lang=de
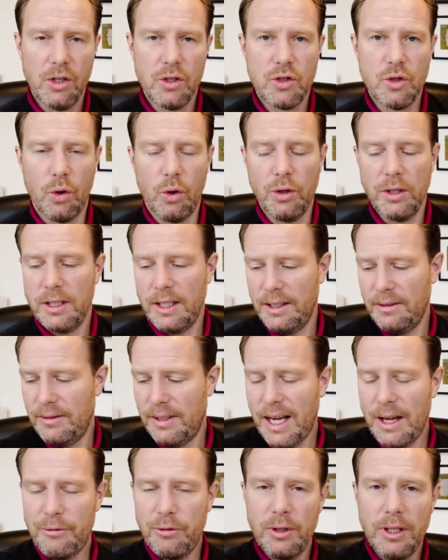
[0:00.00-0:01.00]
So, und
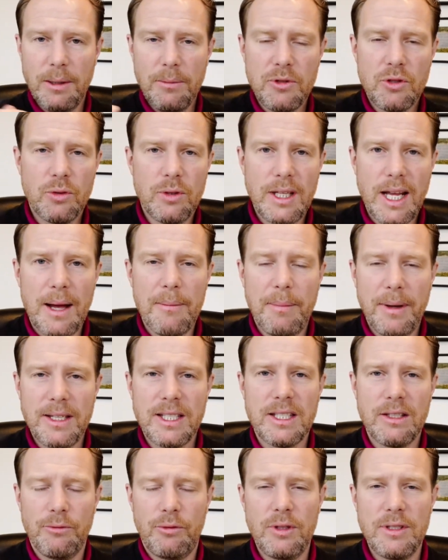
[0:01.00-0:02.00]
dafür nimmst du dir am
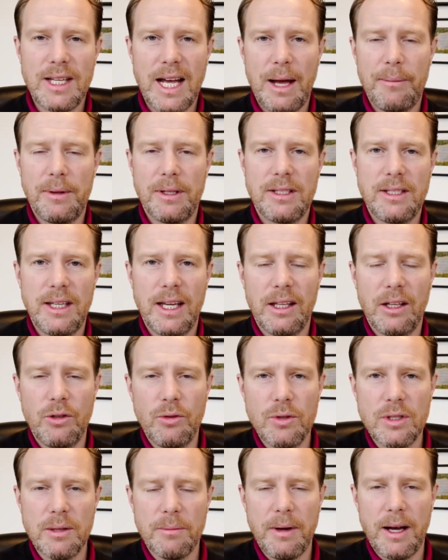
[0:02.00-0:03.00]
besten für diese
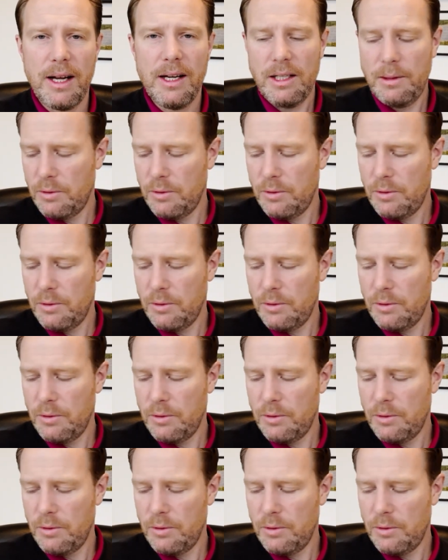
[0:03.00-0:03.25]
ABC-Analyse mal,